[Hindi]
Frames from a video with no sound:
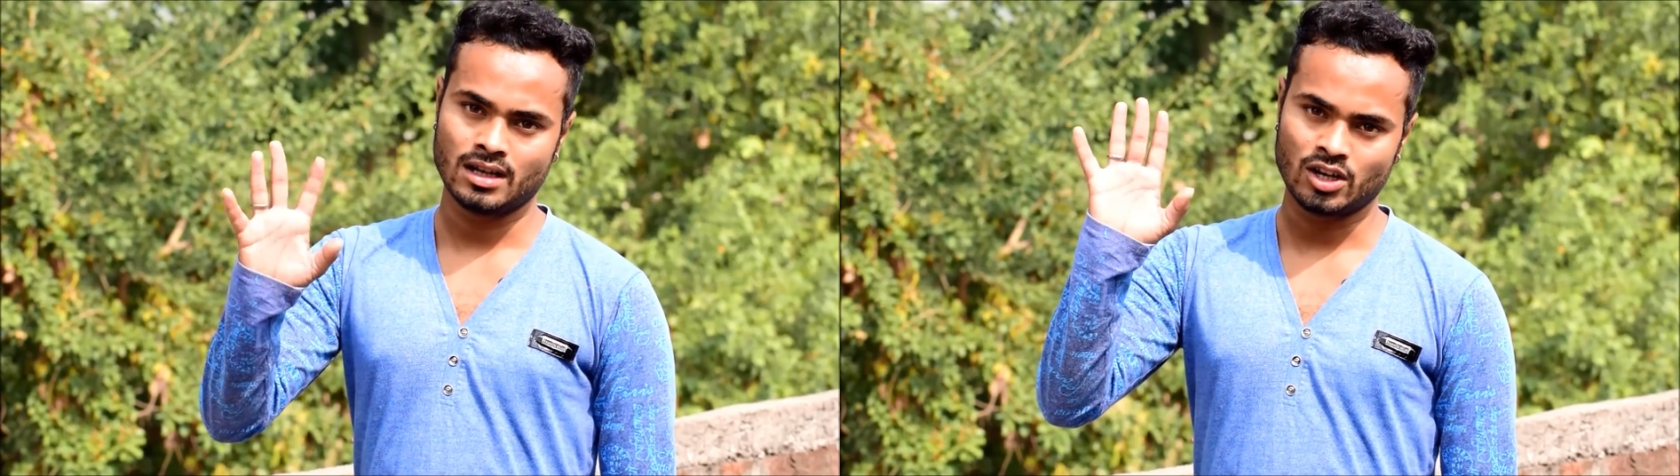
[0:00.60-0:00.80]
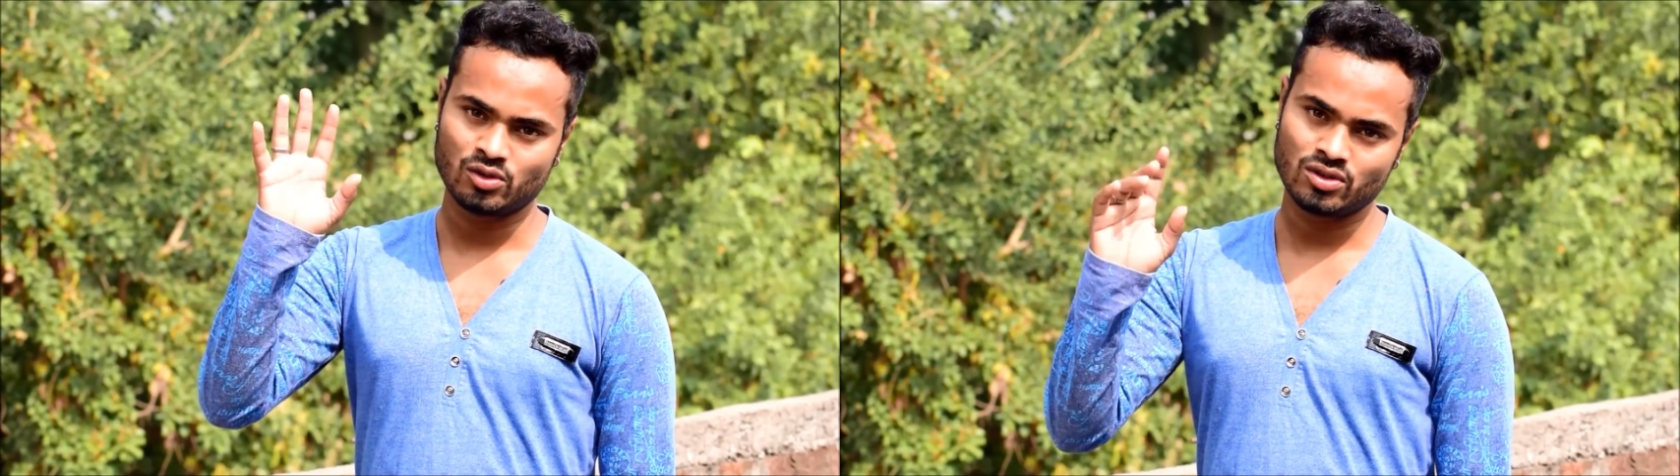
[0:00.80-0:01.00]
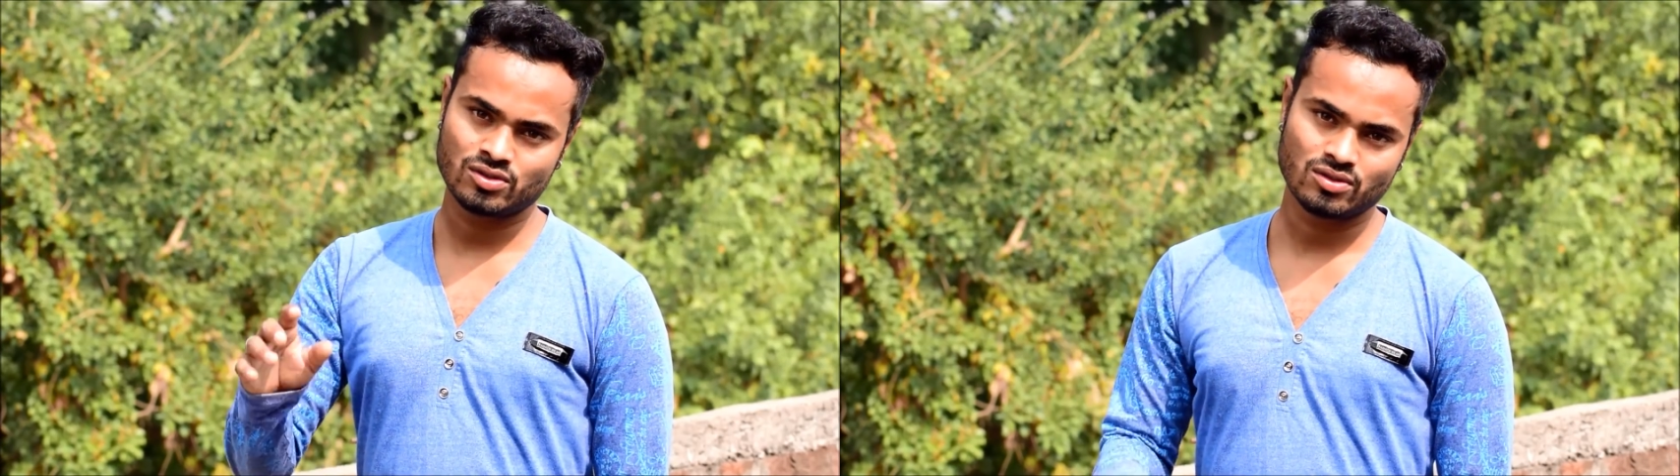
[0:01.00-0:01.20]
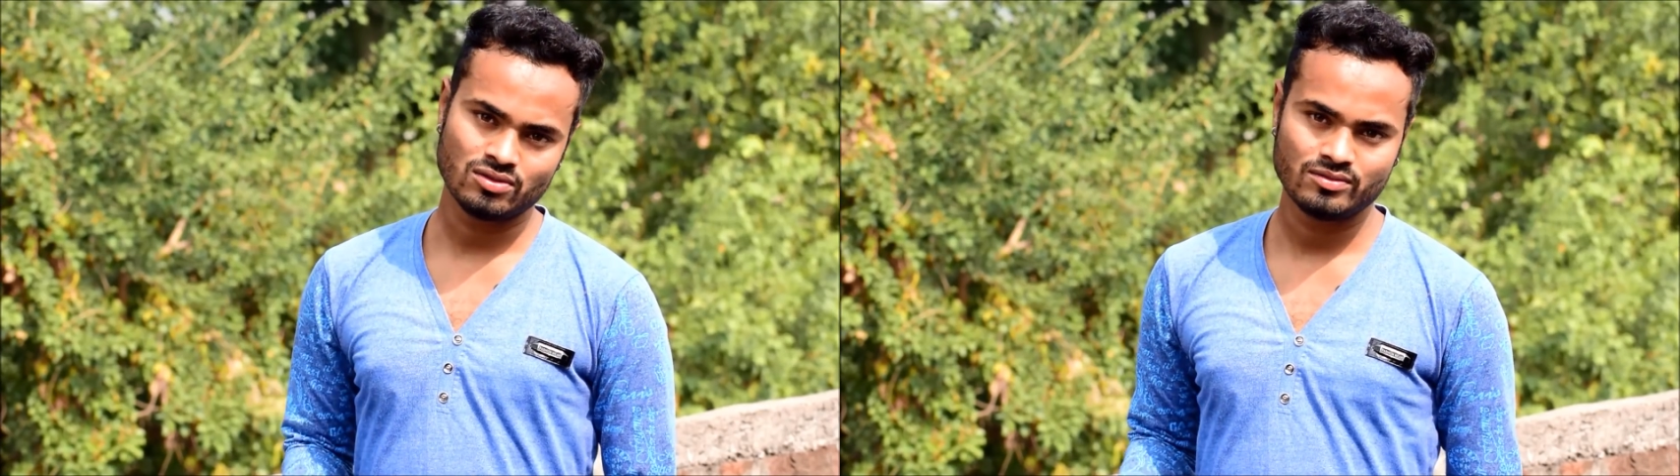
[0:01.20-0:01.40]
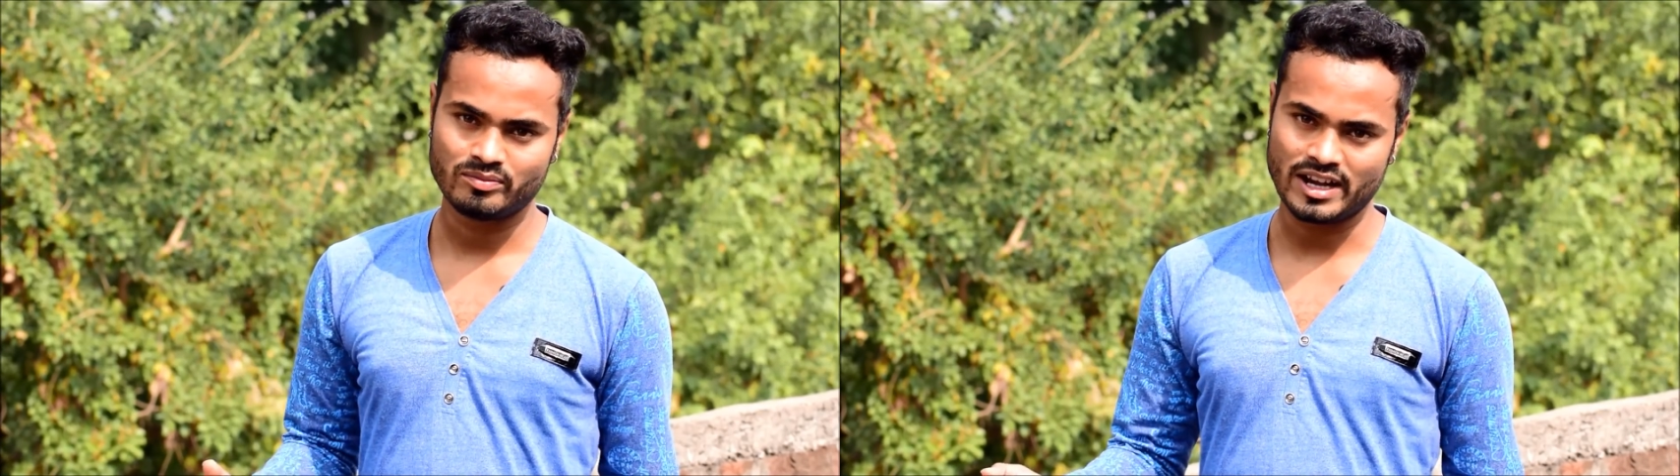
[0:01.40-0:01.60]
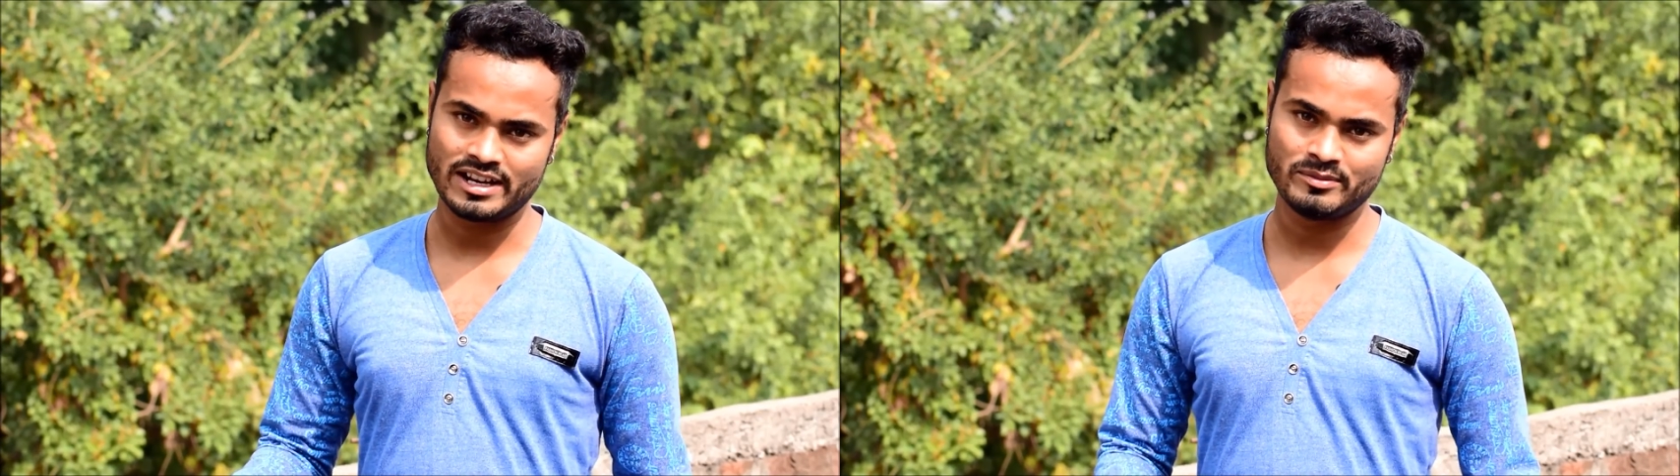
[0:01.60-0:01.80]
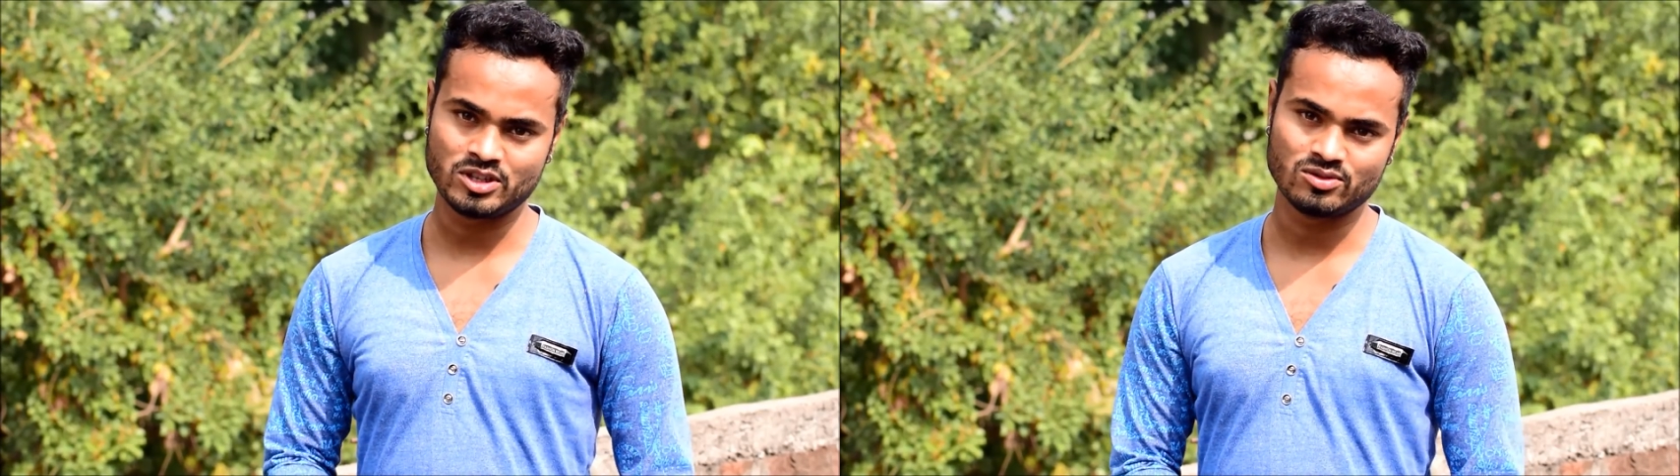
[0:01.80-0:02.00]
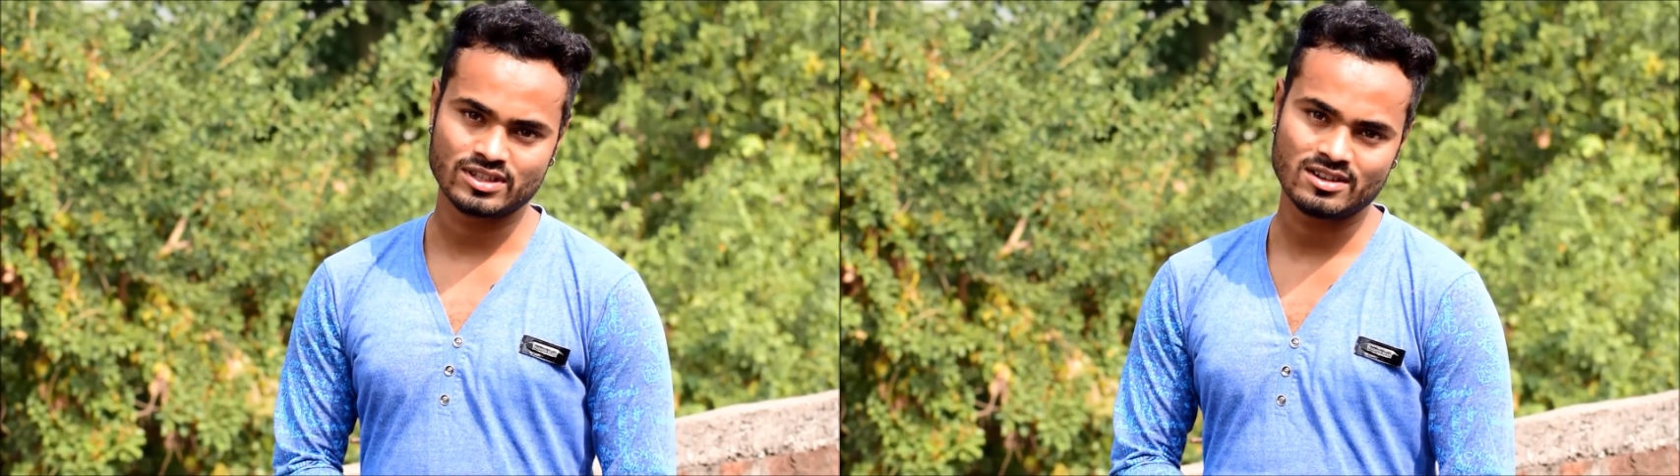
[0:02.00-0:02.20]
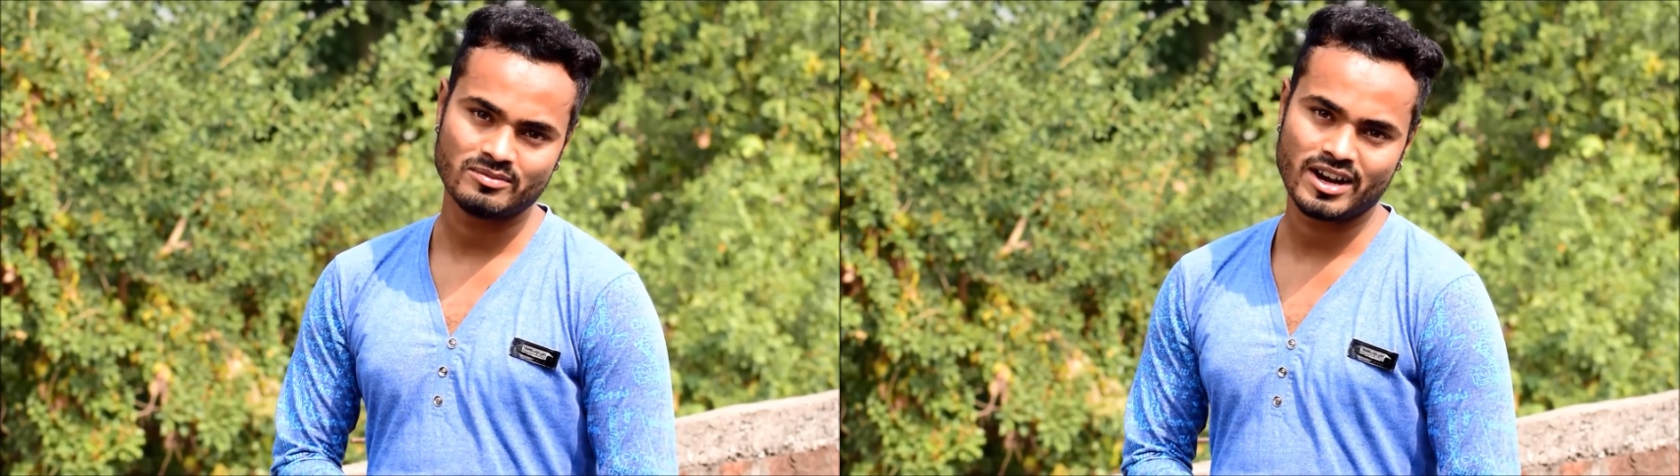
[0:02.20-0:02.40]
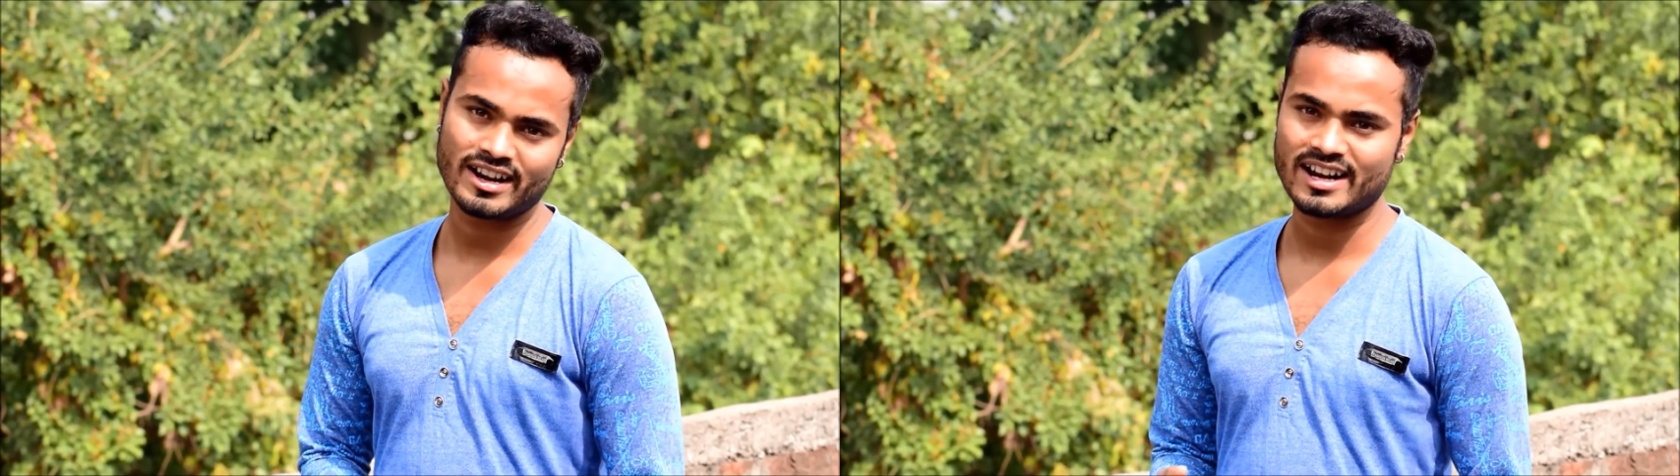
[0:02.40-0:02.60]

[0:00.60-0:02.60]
हेलो दोस्तों माय नेम इज़ गुलशन कुमार